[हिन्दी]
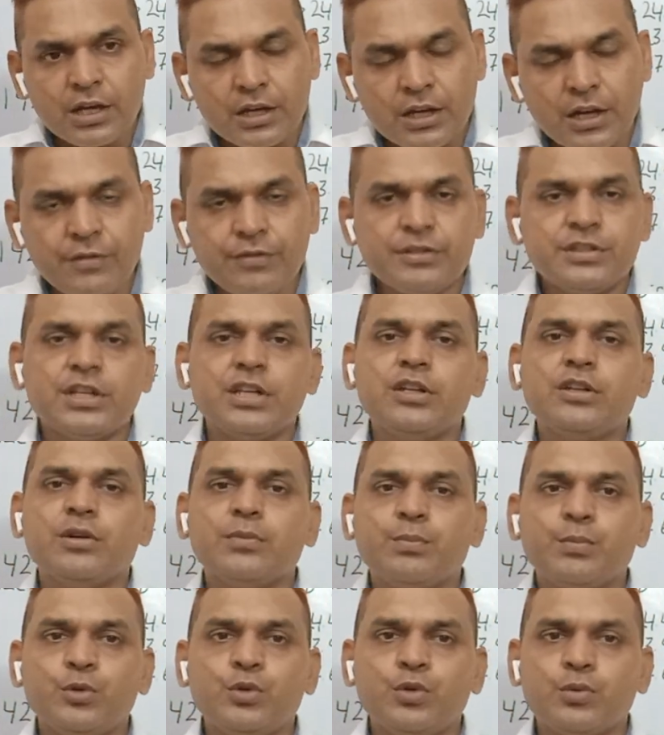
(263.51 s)
काफ़ी सारी
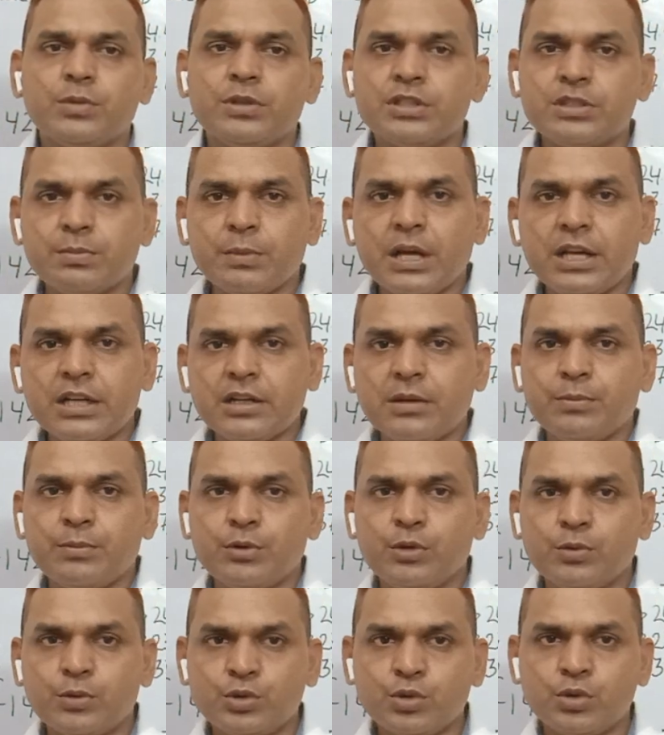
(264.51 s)
कंपनियों में स्मॉल
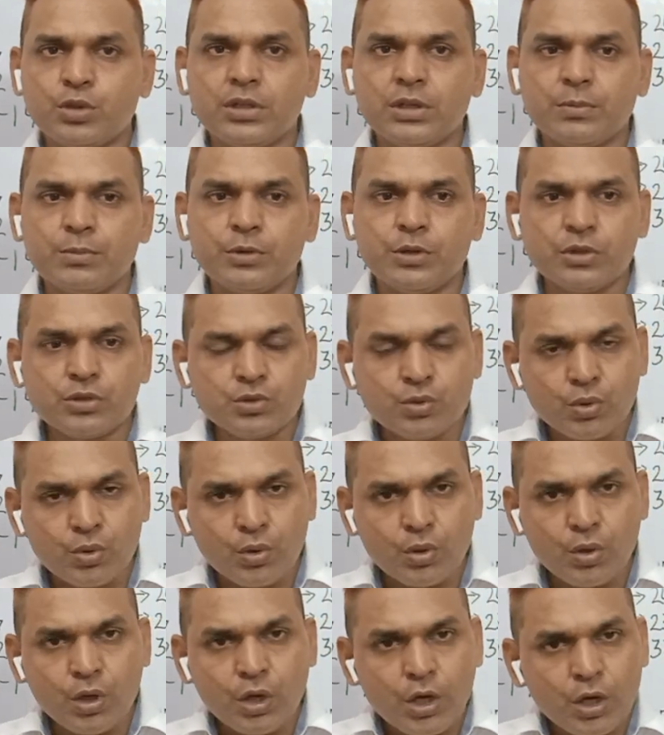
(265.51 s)
कंपनियों में छोटी कंपनियों जो
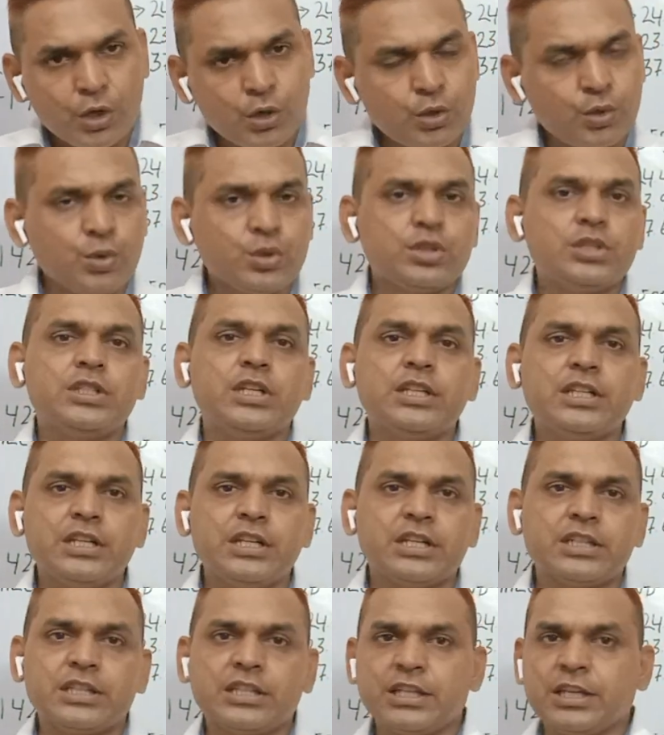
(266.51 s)
ग्रोथ जल्दी
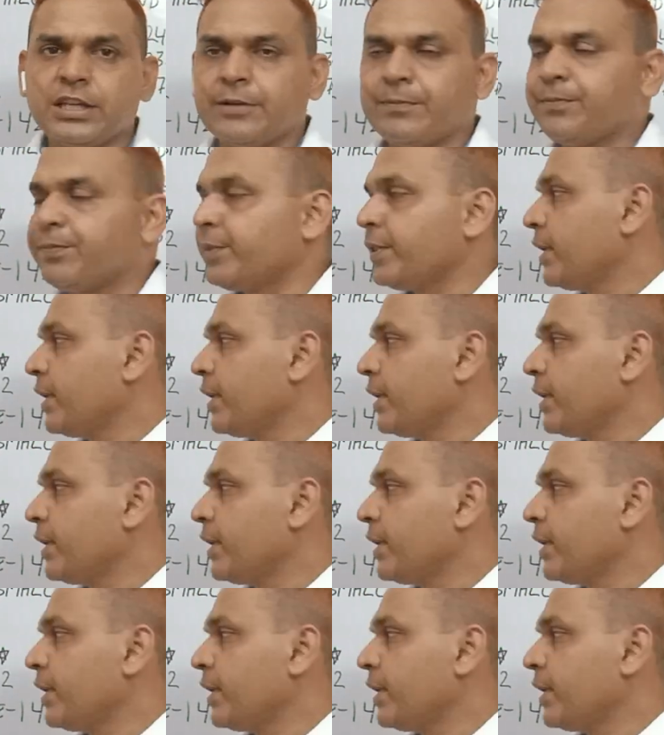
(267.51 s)
करती हैं